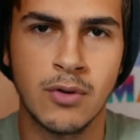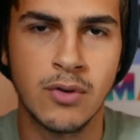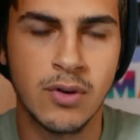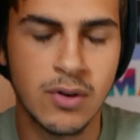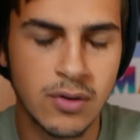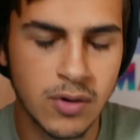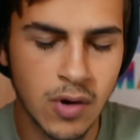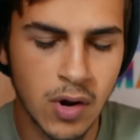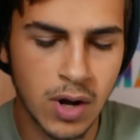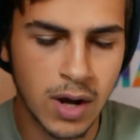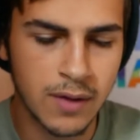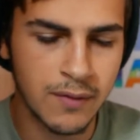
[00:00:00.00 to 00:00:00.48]
che
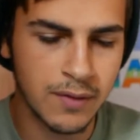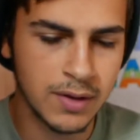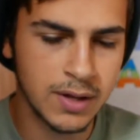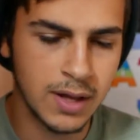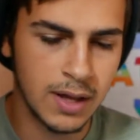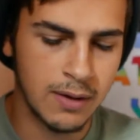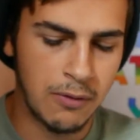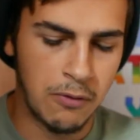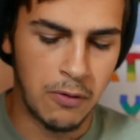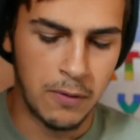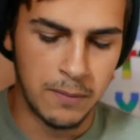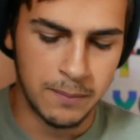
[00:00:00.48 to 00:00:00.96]
proprio non, non
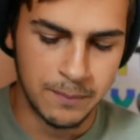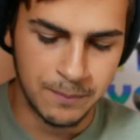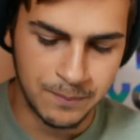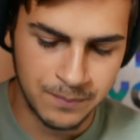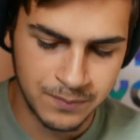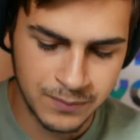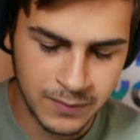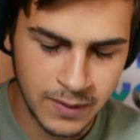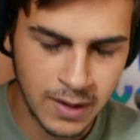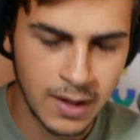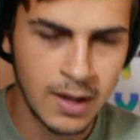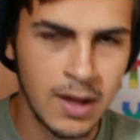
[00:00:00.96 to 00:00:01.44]
le
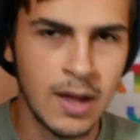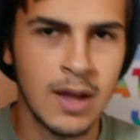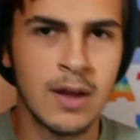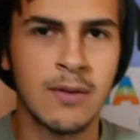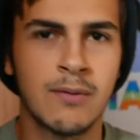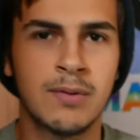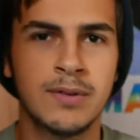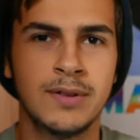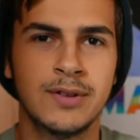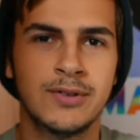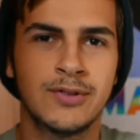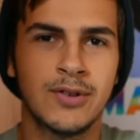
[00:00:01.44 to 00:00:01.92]
vedevo.
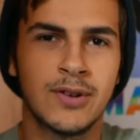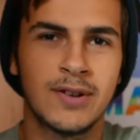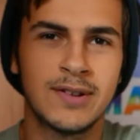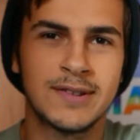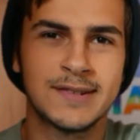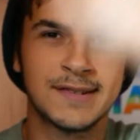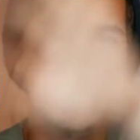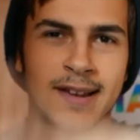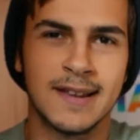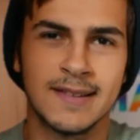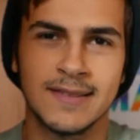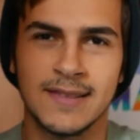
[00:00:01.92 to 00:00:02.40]

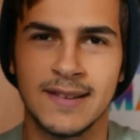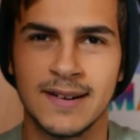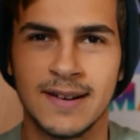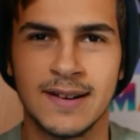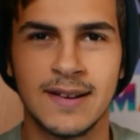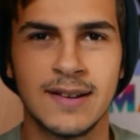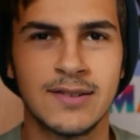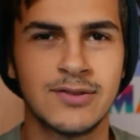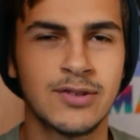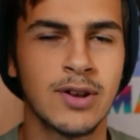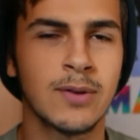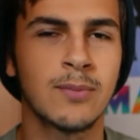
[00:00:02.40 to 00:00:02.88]
Quindi ciao
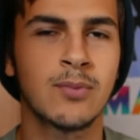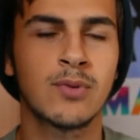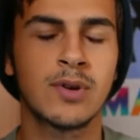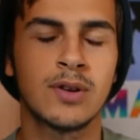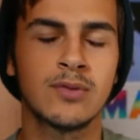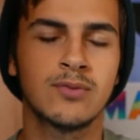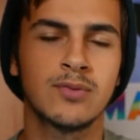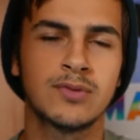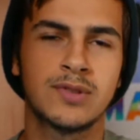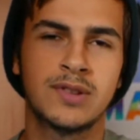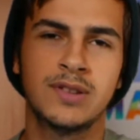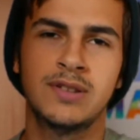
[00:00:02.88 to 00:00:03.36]
Alessandra e
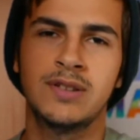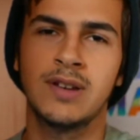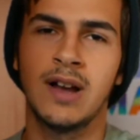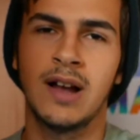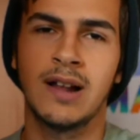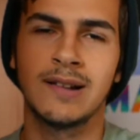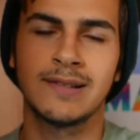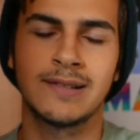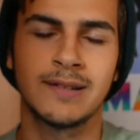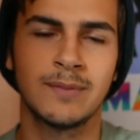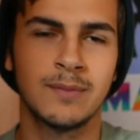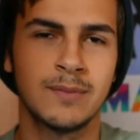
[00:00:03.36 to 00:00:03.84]
ciao pure
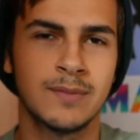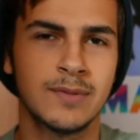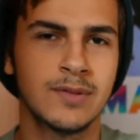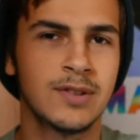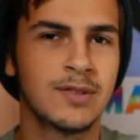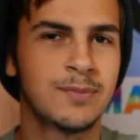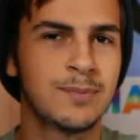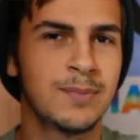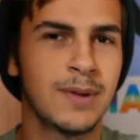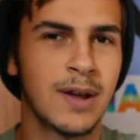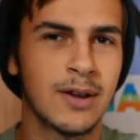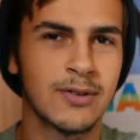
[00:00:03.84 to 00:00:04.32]
tutti gli
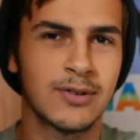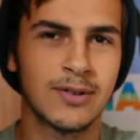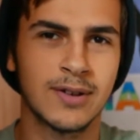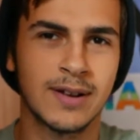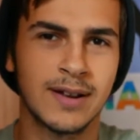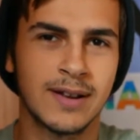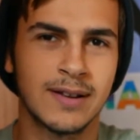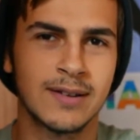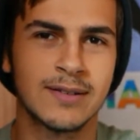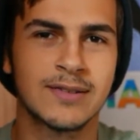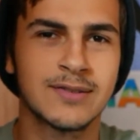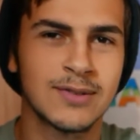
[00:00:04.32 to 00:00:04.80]
altri, mi
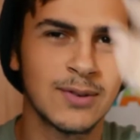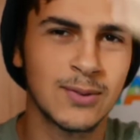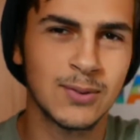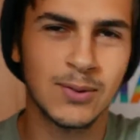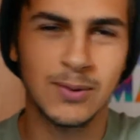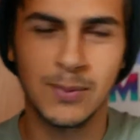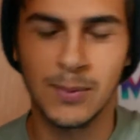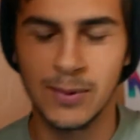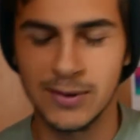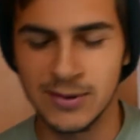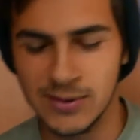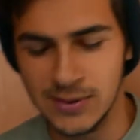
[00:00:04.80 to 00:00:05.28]
dispiace che
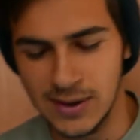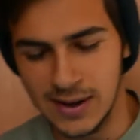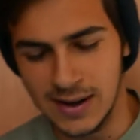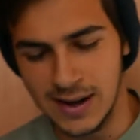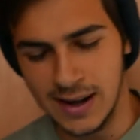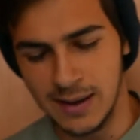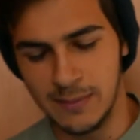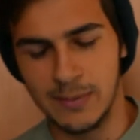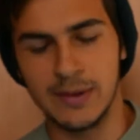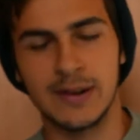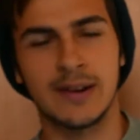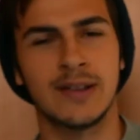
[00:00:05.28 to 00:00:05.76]
sia dovuto poi
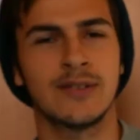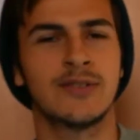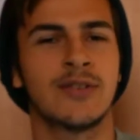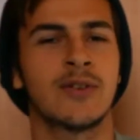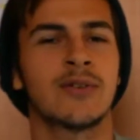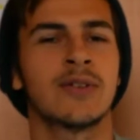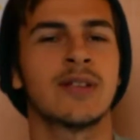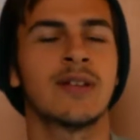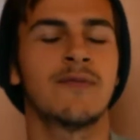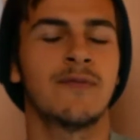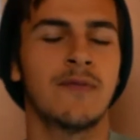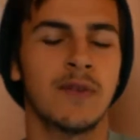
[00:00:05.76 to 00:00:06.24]
solo a lei
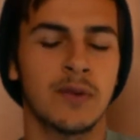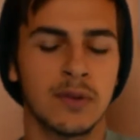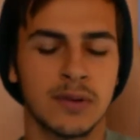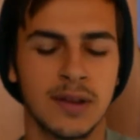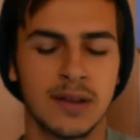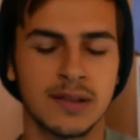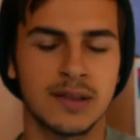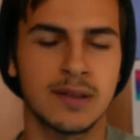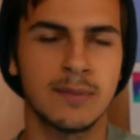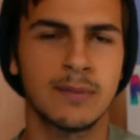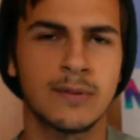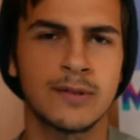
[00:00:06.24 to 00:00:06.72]
perché c'erano
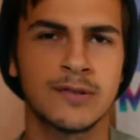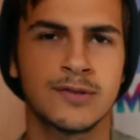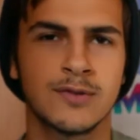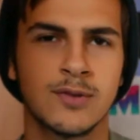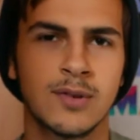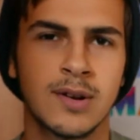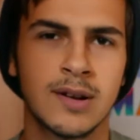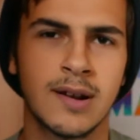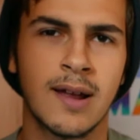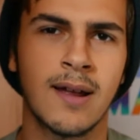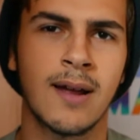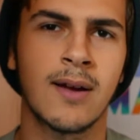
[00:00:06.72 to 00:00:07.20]
davvero tante
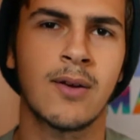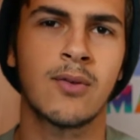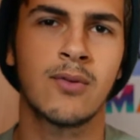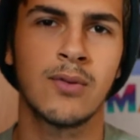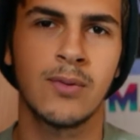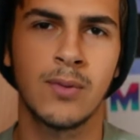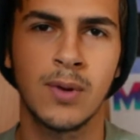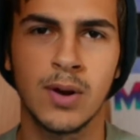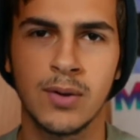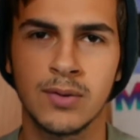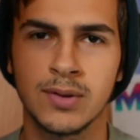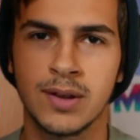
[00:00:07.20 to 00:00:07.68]
persone
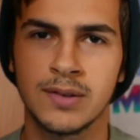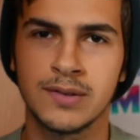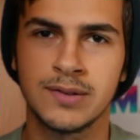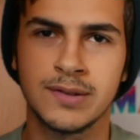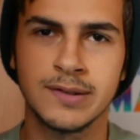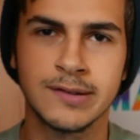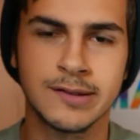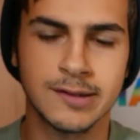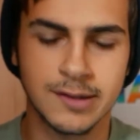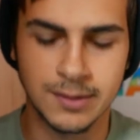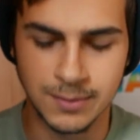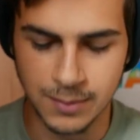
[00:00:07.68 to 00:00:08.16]
a cui
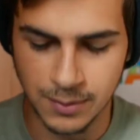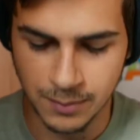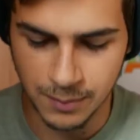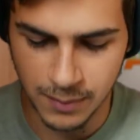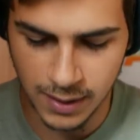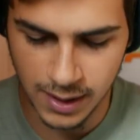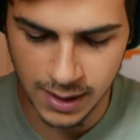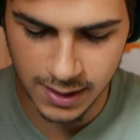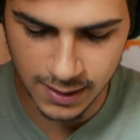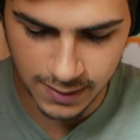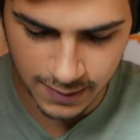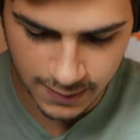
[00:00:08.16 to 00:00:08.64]
volevo tantissimo